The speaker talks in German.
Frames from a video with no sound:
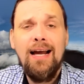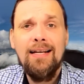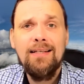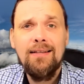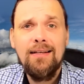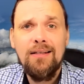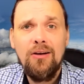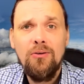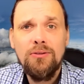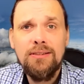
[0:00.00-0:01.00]
anderen da
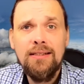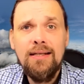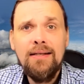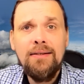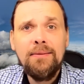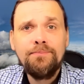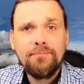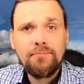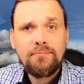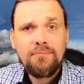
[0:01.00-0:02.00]
draußen
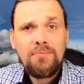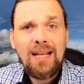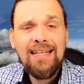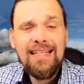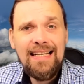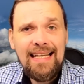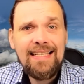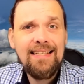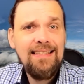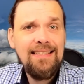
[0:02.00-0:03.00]

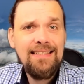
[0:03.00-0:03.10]
nicht